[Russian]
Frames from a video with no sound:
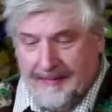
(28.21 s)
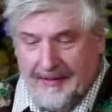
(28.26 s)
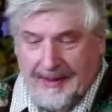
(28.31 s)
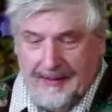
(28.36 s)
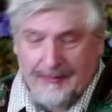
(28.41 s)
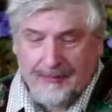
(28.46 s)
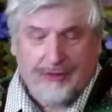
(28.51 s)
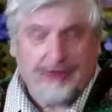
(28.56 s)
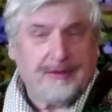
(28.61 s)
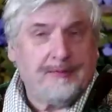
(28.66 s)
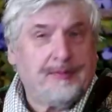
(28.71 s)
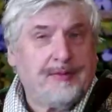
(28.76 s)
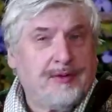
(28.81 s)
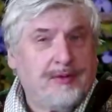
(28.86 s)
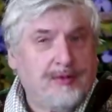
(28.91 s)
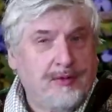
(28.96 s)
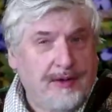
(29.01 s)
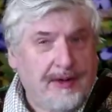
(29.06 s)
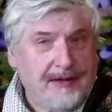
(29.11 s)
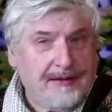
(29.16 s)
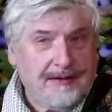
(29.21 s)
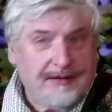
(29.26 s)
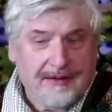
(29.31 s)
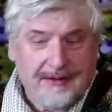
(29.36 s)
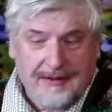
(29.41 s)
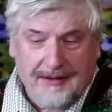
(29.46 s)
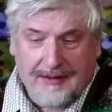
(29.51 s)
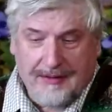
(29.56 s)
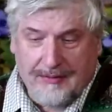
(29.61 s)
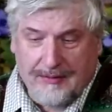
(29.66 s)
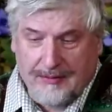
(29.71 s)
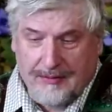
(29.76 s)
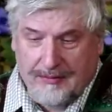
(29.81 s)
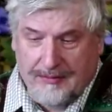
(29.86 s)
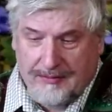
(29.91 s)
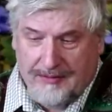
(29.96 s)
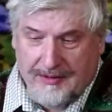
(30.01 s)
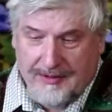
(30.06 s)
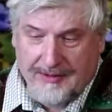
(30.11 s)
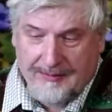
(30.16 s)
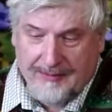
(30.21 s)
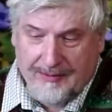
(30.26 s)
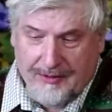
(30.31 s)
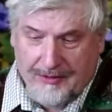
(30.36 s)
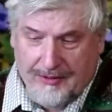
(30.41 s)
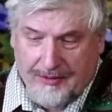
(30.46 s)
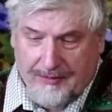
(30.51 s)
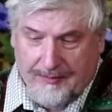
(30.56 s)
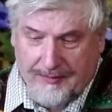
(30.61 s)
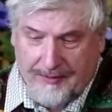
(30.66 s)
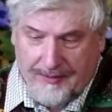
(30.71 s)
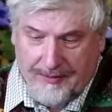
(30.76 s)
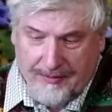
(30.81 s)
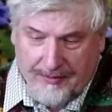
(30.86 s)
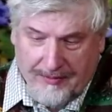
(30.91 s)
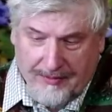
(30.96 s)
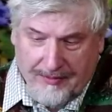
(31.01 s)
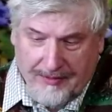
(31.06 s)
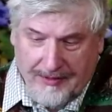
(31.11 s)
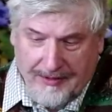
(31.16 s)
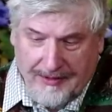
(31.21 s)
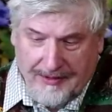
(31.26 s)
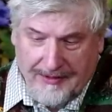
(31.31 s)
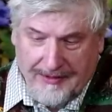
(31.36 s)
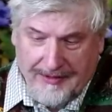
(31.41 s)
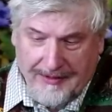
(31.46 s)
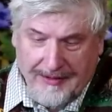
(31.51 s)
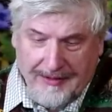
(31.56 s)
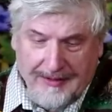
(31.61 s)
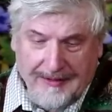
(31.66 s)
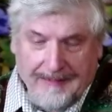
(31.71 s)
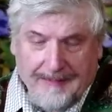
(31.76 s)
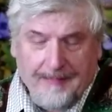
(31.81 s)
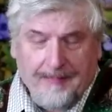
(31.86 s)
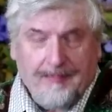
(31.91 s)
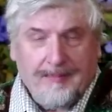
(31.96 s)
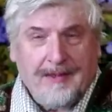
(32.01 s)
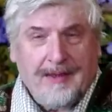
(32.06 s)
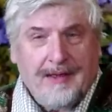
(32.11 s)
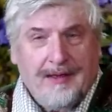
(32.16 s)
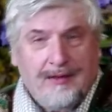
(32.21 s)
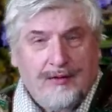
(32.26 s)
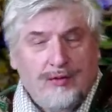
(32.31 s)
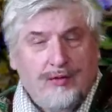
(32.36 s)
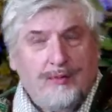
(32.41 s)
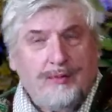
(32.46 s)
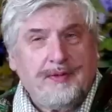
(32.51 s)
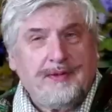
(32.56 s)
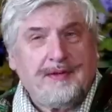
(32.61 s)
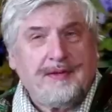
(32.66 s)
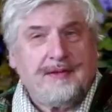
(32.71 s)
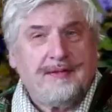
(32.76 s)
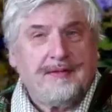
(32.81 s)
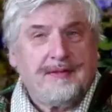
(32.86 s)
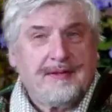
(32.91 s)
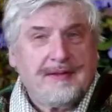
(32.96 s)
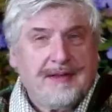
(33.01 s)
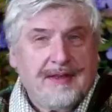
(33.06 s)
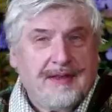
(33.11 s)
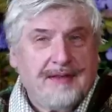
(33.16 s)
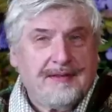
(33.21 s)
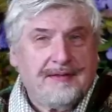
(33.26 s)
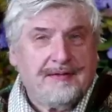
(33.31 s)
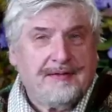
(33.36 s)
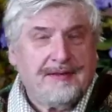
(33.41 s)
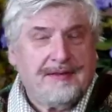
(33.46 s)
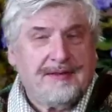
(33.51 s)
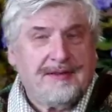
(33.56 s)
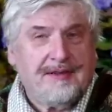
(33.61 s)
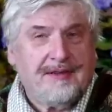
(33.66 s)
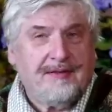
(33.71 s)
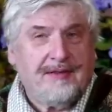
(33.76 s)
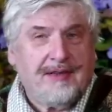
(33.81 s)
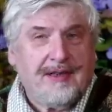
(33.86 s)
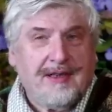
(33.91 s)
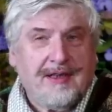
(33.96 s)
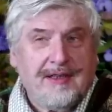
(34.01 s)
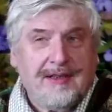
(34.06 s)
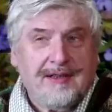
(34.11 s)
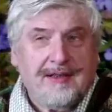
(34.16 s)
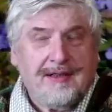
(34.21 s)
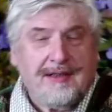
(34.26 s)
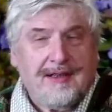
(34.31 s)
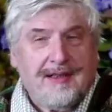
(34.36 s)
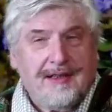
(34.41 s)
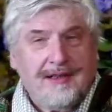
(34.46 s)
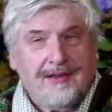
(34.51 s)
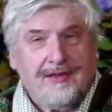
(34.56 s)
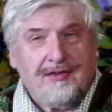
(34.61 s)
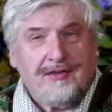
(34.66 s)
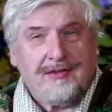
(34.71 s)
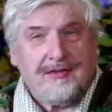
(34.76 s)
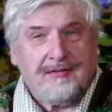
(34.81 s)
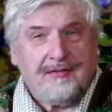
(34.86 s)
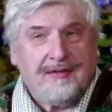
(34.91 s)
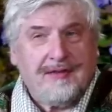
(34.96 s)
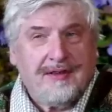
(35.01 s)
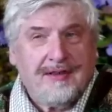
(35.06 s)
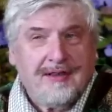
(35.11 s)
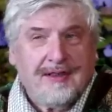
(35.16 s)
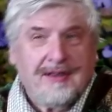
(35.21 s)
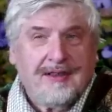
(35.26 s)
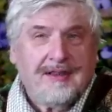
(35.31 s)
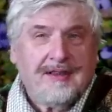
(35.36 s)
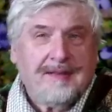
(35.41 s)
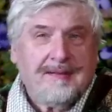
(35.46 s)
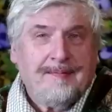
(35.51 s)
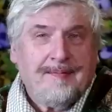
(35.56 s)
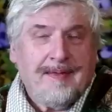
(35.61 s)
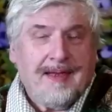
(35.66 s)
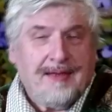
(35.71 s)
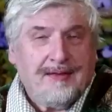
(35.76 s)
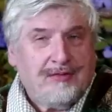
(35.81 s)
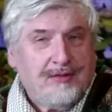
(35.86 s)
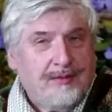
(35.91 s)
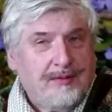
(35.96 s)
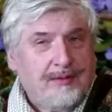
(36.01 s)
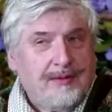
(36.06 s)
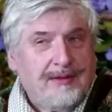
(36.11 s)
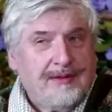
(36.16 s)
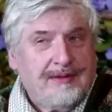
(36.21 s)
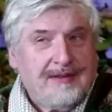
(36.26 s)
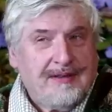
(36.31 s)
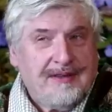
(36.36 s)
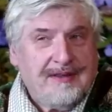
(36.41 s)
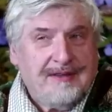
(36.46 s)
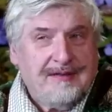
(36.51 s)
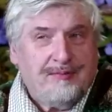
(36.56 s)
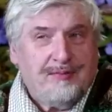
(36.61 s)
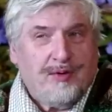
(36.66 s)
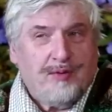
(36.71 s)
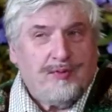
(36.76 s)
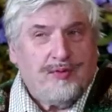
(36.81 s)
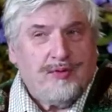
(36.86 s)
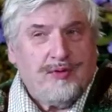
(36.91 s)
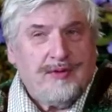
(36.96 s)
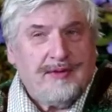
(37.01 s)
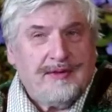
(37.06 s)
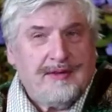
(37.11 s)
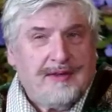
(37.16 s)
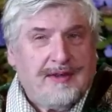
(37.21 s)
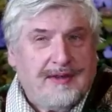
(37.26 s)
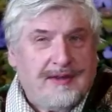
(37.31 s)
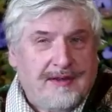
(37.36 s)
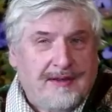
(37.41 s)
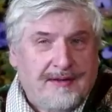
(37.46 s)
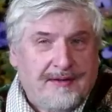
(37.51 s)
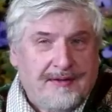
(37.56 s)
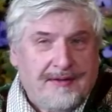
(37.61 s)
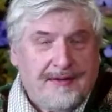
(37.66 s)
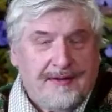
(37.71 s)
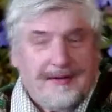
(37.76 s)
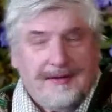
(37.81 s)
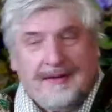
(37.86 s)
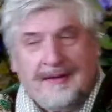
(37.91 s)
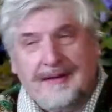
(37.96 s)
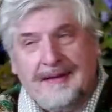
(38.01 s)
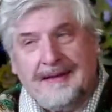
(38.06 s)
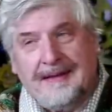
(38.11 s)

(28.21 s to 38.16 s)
Потому что спекуляций на эту тему очень много, глупости высказывается невероятное количество, особенно среди популяризаторов –